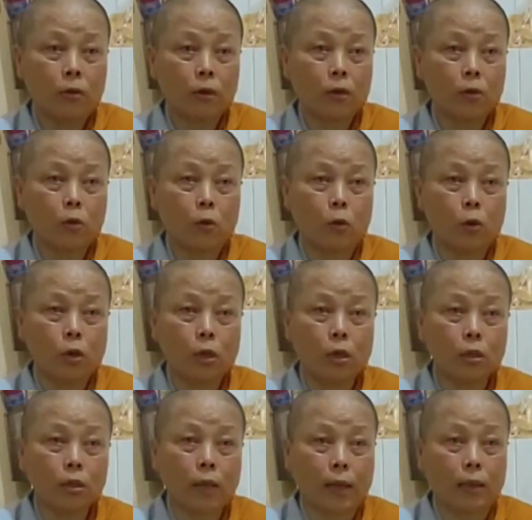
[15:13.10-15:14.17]
của Đức
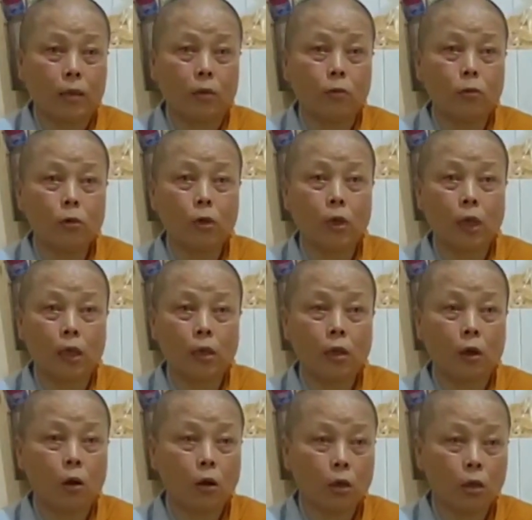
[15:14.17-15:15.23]
Thầy cũng vậy
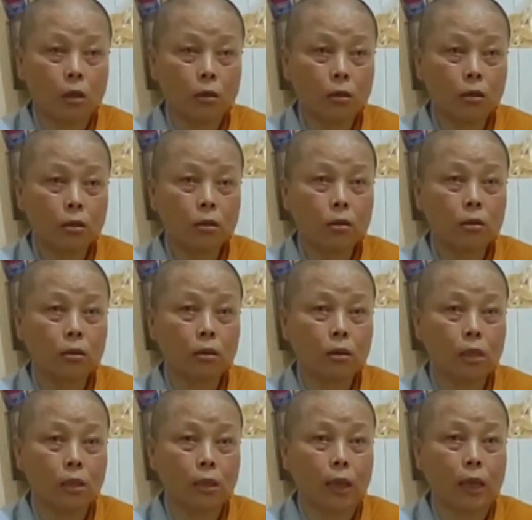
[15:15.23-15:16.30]
thôi.
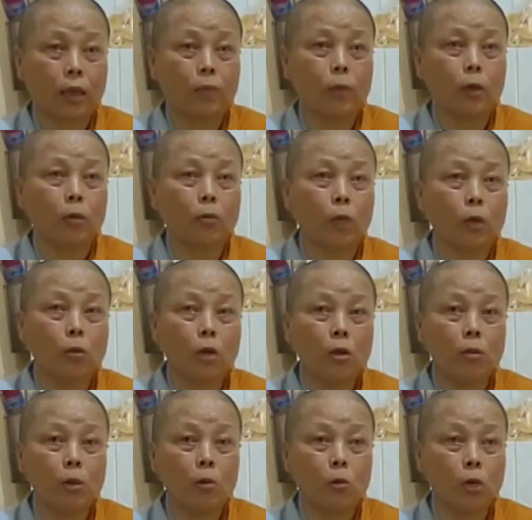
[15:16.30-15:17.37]
Đức Thầy mình
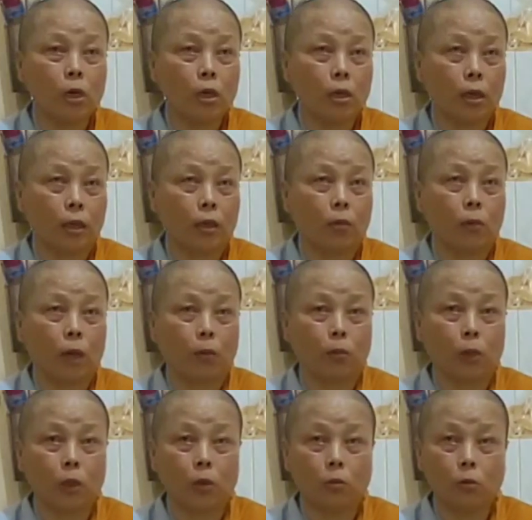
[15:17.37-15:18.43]
nếu mình quý là trong lòng
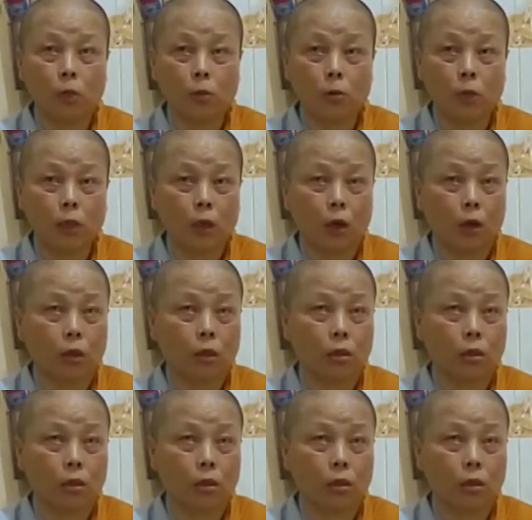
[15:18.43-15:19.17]
mình cũng quý thôi.